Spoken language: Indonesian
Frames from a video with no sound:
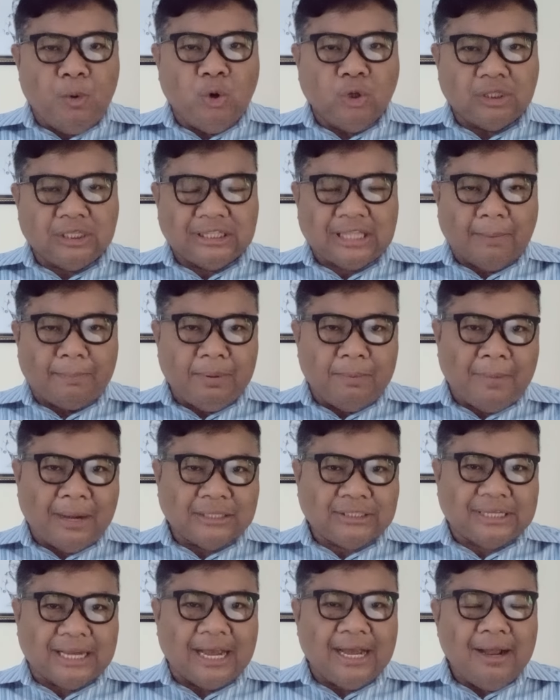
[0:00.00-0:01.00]
tetapi
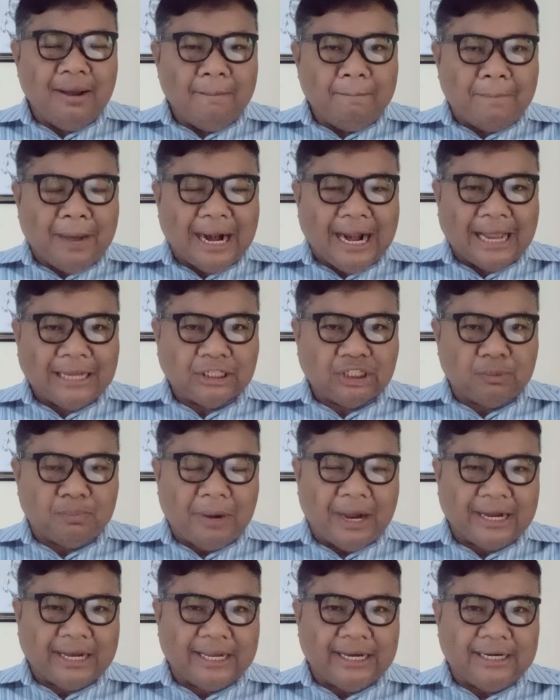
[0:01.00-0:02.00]
masa malah
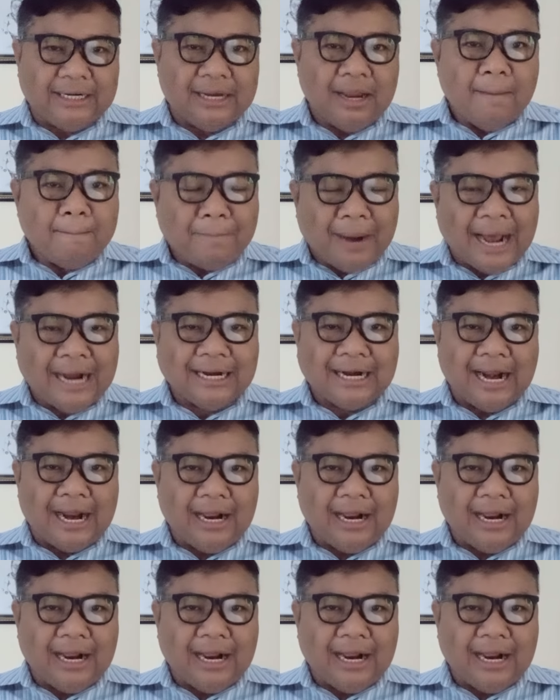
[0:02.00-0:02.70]
semakin parah.